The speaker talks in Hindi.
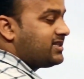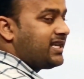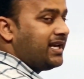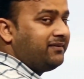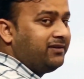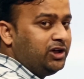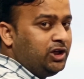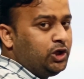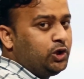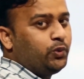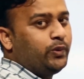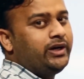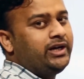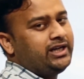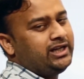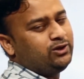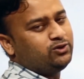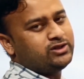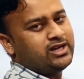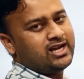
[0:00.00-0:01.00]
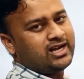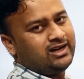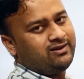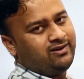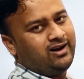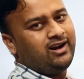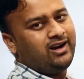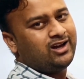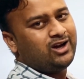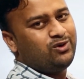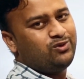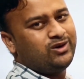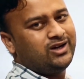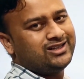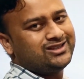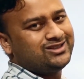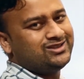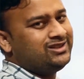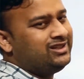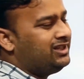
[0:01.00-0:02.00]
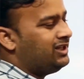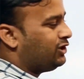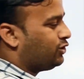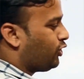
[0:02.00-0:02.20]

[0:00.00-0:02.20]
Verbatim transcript: सेवन ट्वेंटी हो जाएगा वहां लगाऊंगा तो